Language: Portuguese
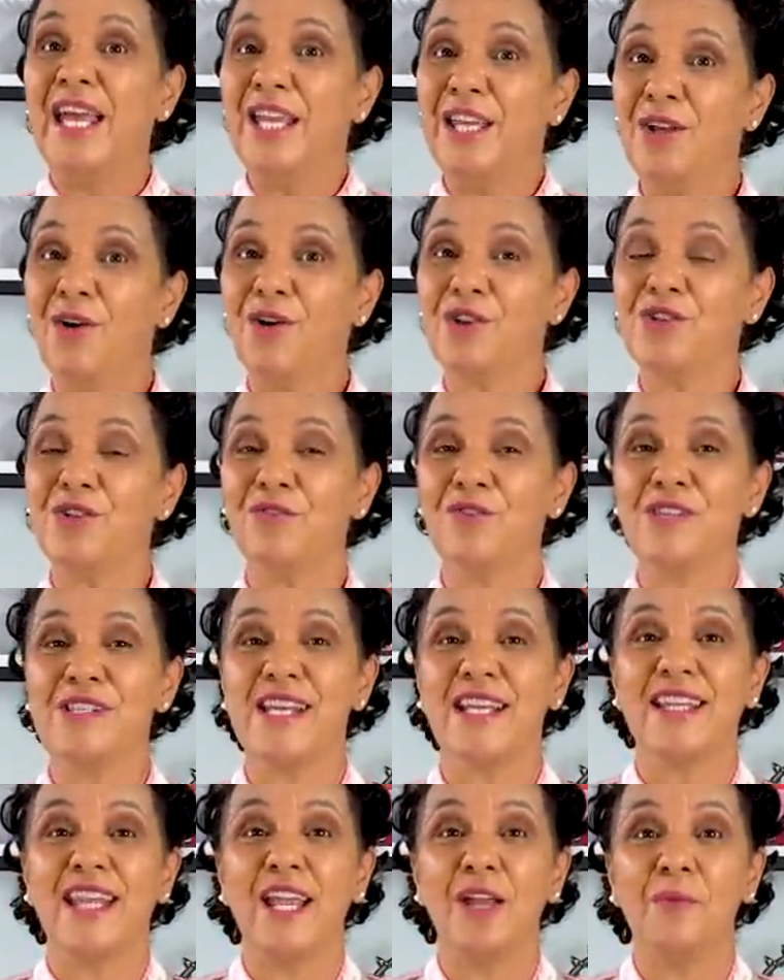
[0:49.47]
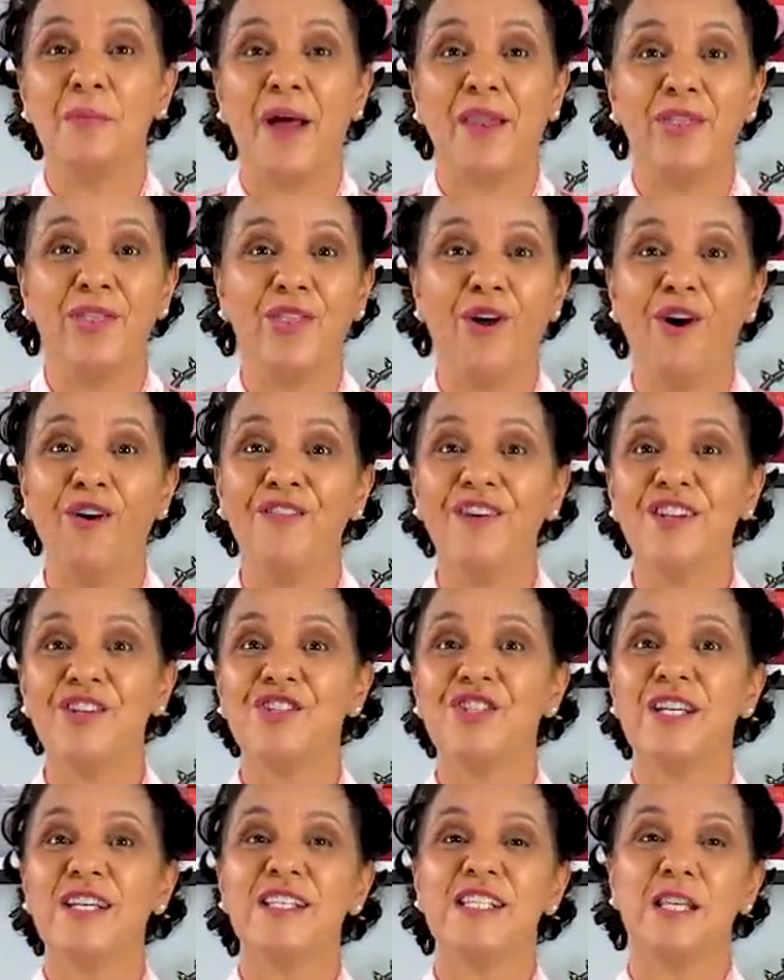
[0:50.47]
E hoje você tem uma nova
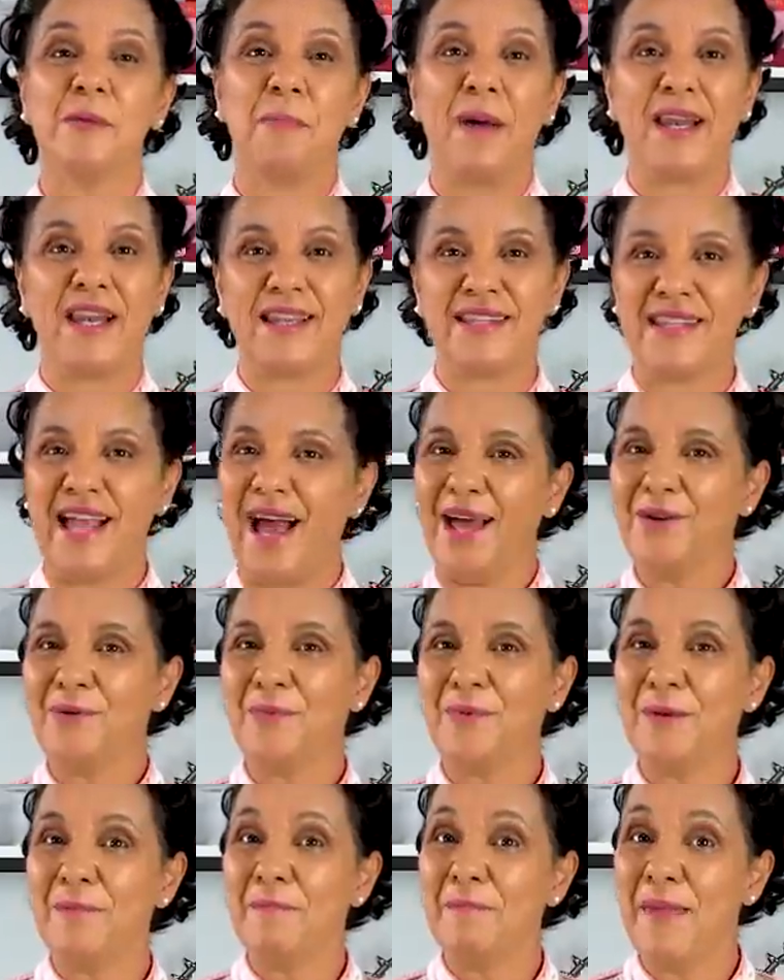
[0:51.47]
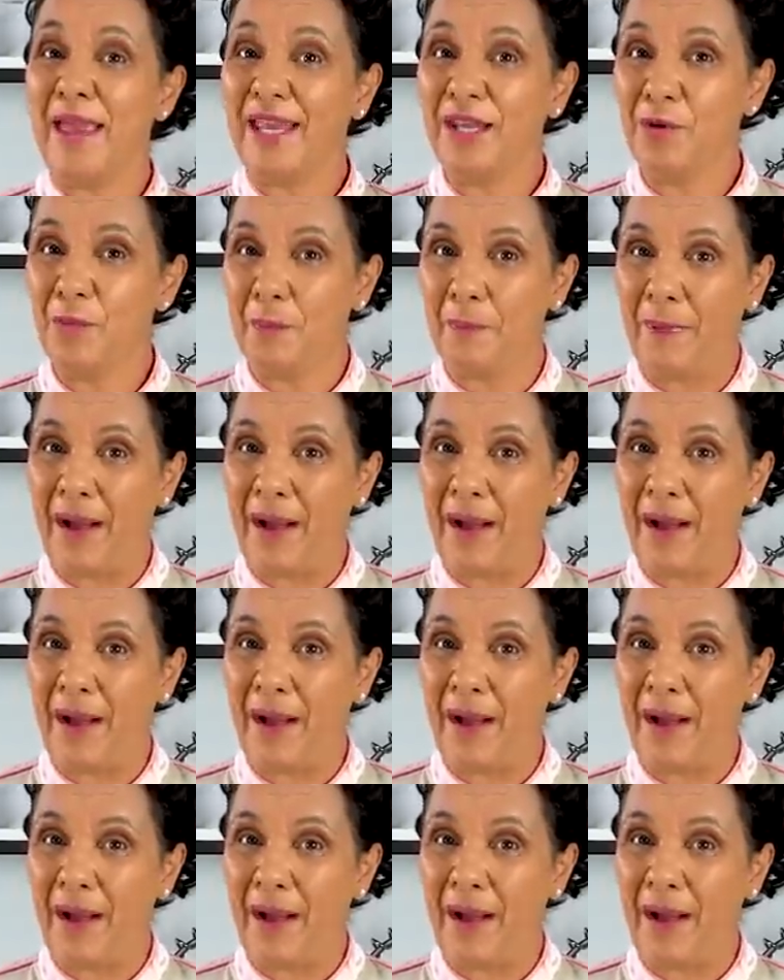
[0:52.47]
chance para dar o primeiro